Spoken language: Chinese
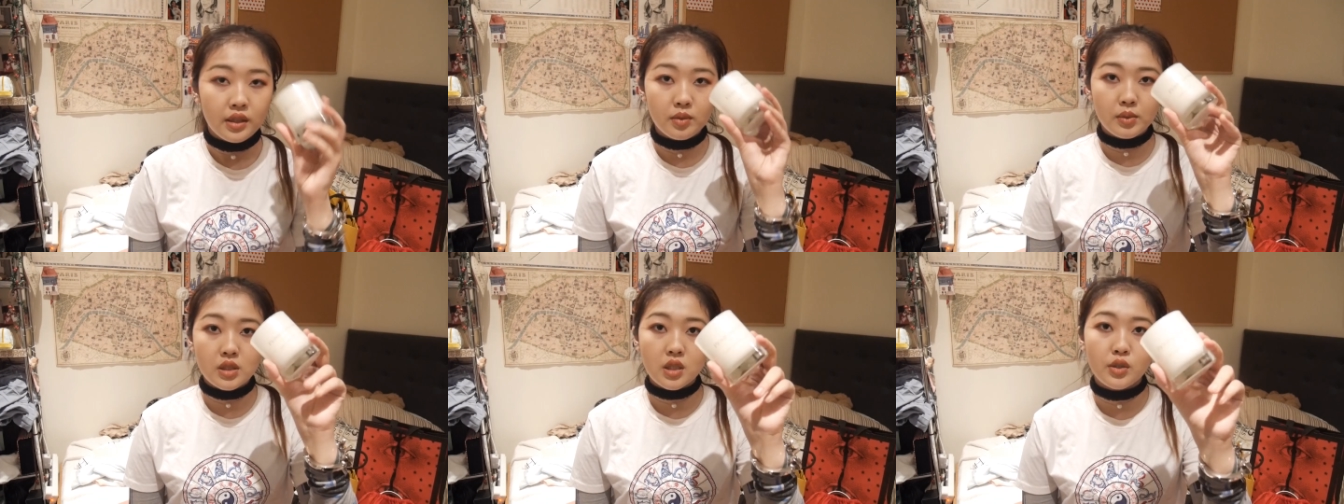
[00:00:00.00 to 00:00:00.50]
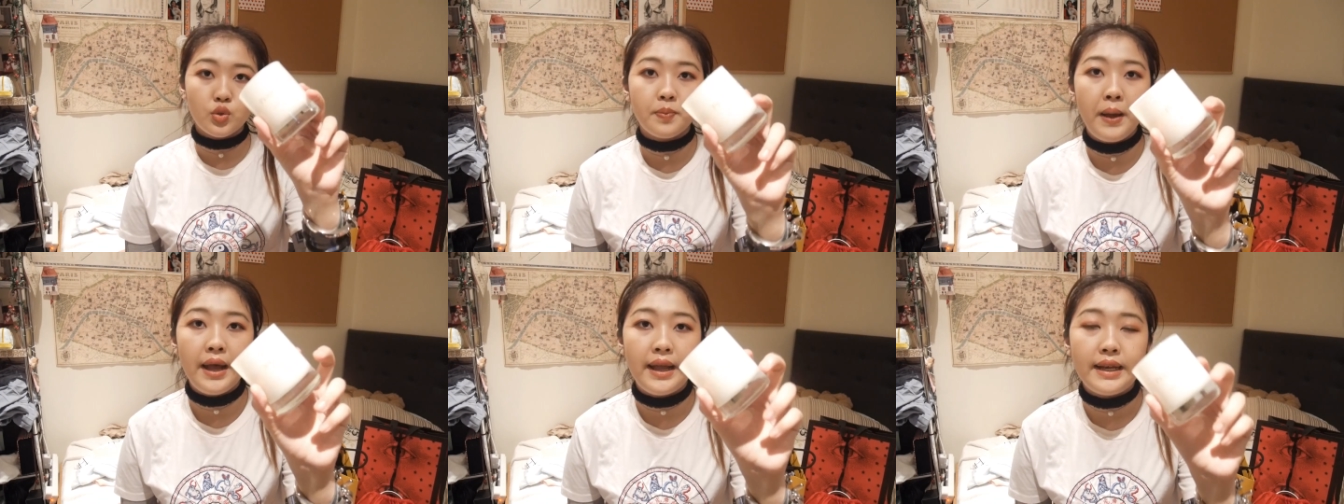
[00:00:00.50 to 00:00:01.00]
那么这个就
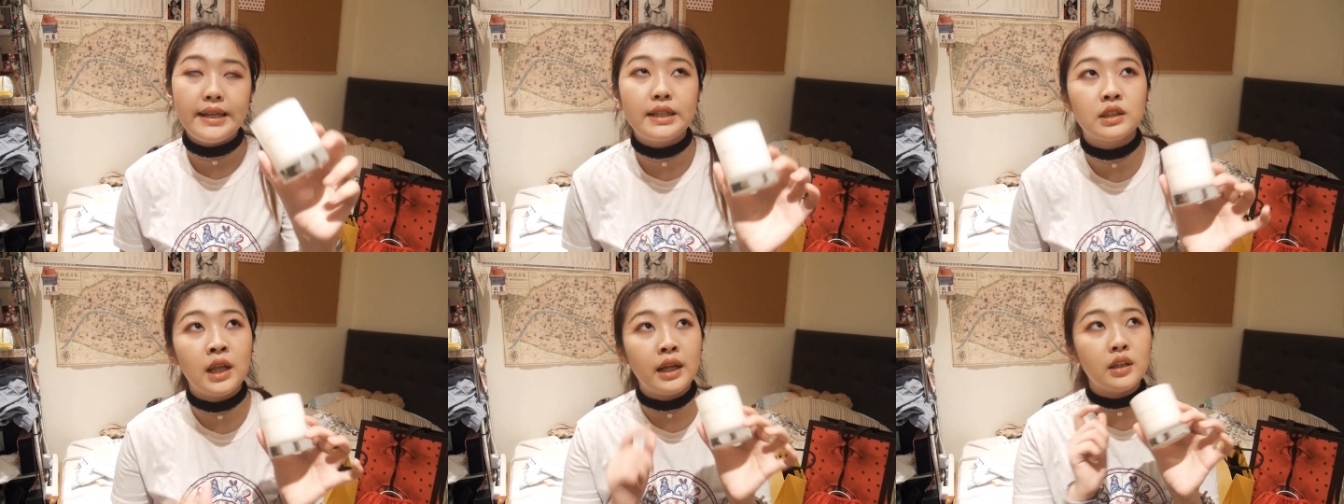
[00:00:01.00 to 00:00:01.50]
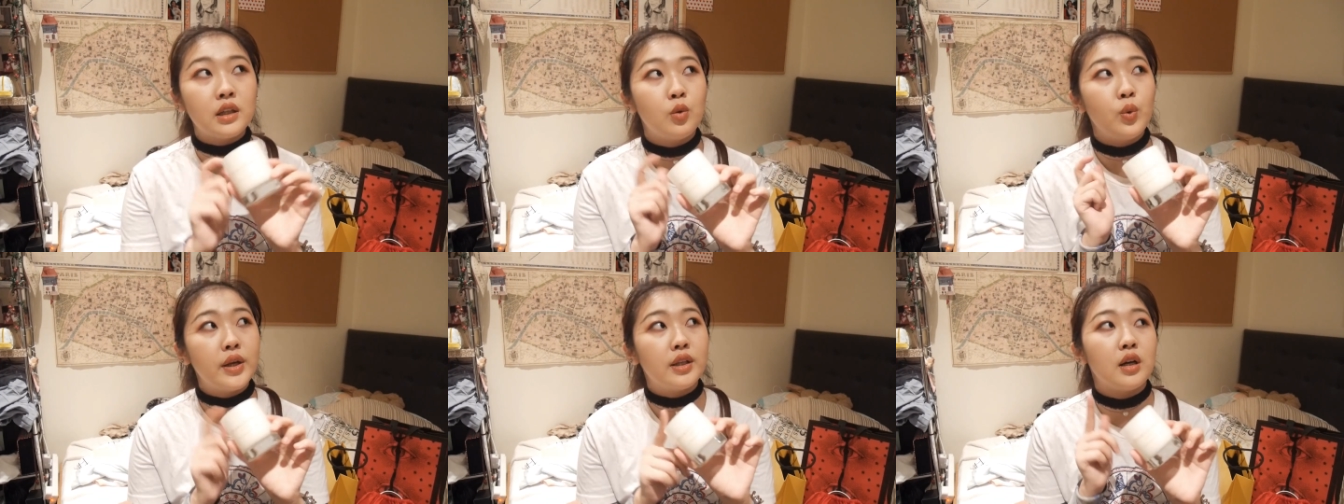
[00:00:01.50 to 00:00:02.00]
是帕海利根，它那
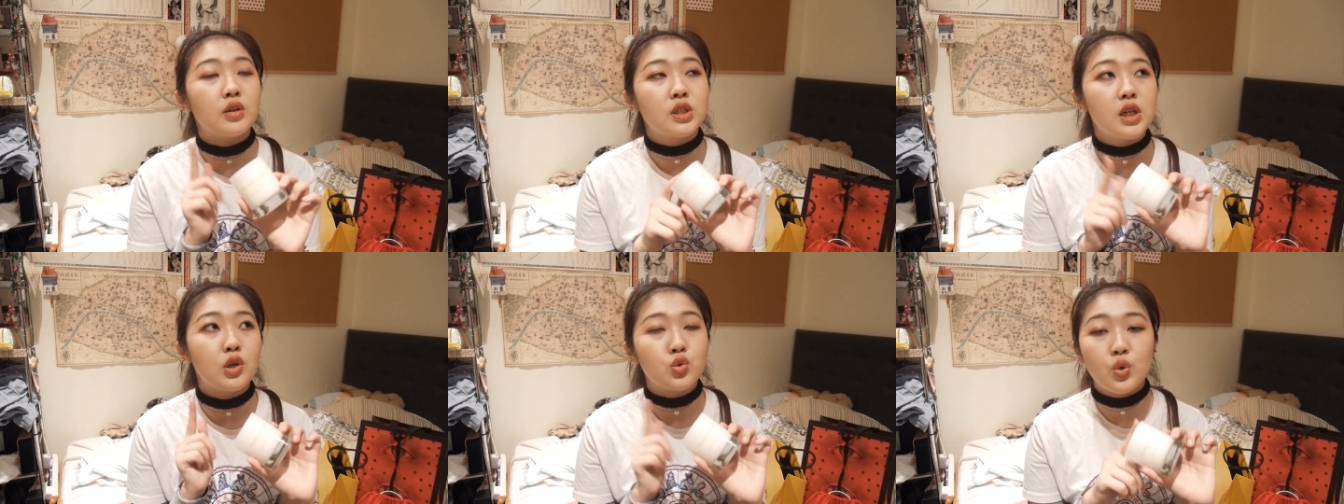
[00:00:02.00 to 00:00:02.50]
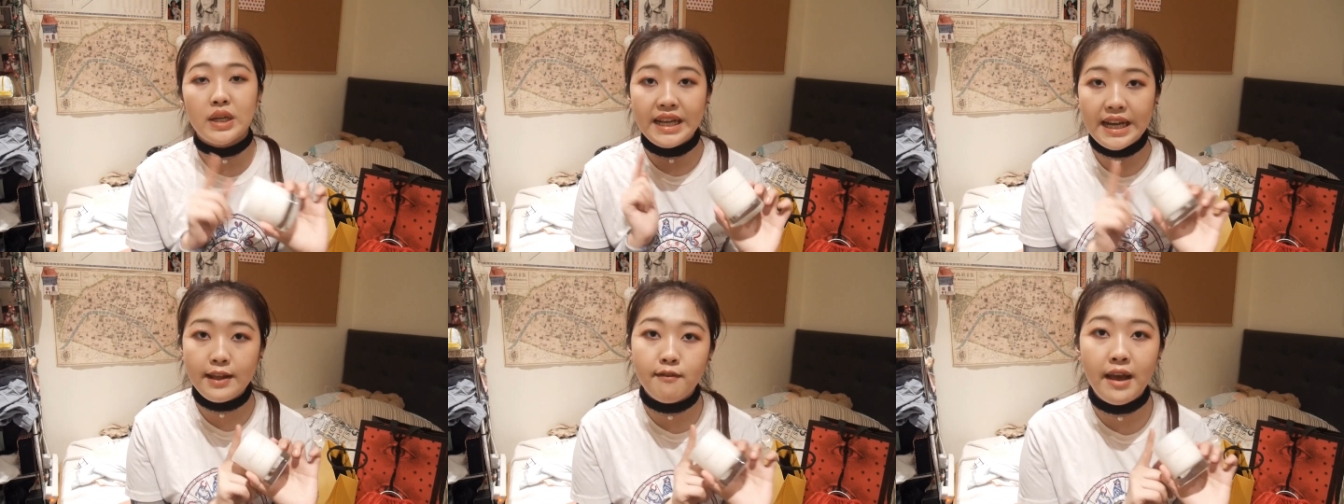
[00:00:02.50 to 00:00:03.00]
个味道，叫做
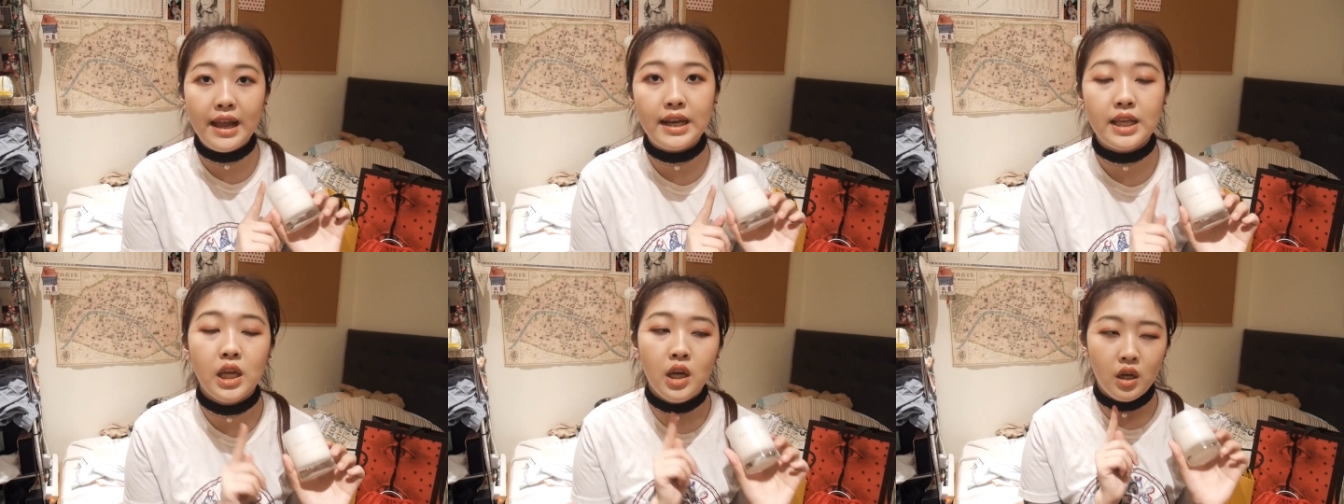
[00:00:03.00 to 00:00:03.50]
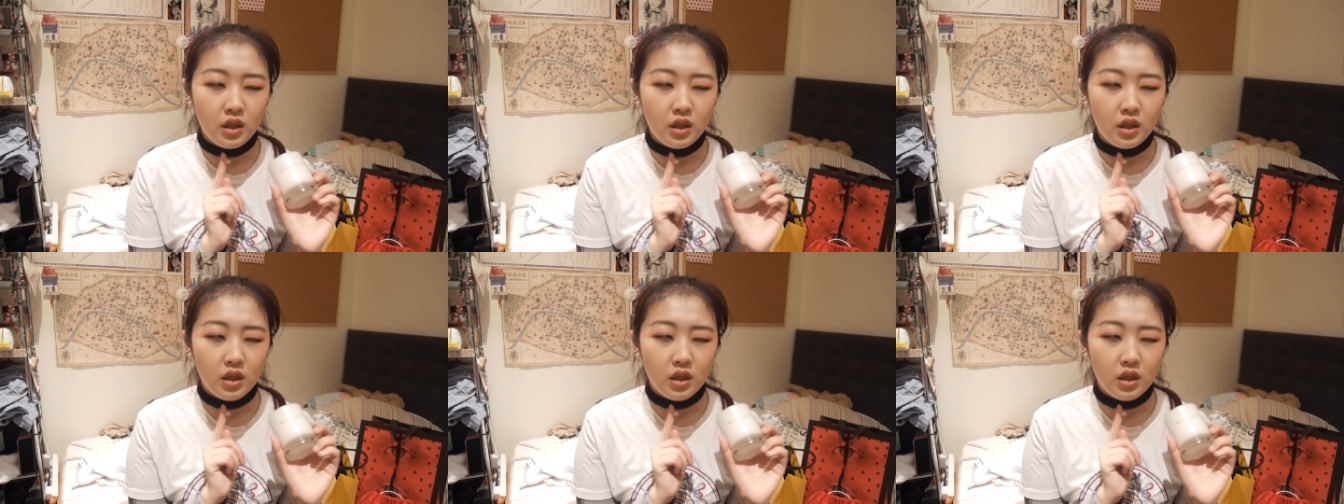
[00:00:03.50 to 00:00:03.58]
Lily Valley。